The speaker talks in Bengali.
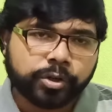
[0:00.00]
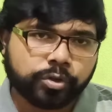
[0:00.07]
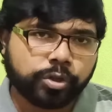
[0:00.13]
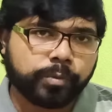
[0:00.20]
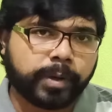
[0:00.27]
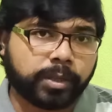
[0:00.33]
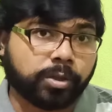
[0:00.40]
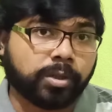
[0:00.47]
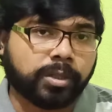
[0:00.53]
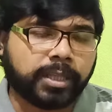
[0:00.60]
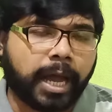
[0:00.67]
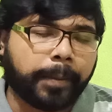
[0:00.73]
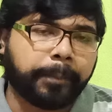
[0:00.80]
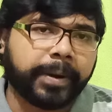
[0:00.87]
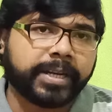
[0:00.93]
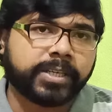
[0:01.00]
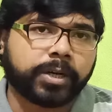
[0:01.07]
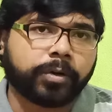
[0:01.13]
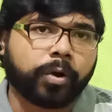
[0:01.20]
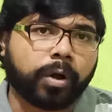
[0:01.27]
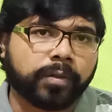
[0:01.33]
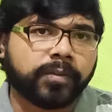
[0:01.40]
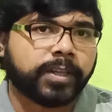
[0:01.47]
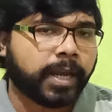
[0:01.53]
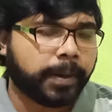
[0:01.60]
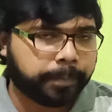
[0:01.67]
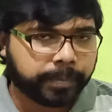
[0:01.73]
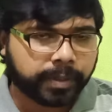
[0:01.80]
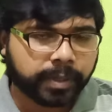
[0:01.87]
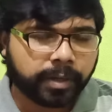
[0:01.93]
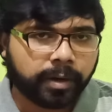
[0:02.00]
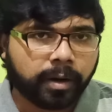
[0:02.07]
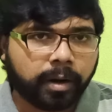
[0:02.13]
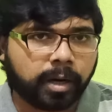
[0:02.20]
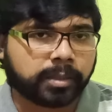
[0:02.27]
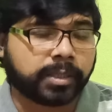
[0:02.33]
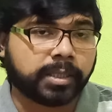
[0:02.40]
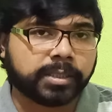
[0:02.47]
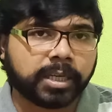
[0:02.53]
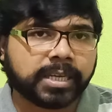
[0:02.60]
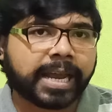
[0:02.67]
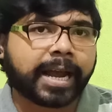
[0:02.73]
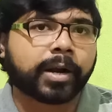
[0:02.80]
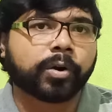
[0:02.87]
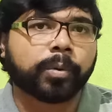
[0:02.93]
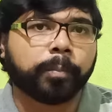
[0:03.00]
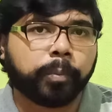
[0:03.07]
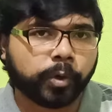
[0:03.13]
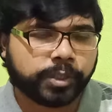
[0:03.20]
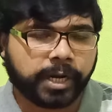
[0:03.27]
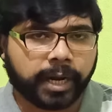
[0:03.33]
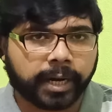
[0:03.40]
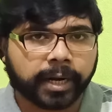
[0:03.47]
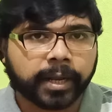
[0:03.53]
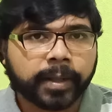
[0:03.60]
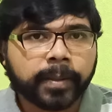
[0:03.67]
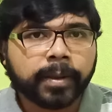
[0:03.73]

শুধুমাত্র তাপের যে কনসেপ্ট অর্থাৎ যে জায়গাগুলো বোঝায়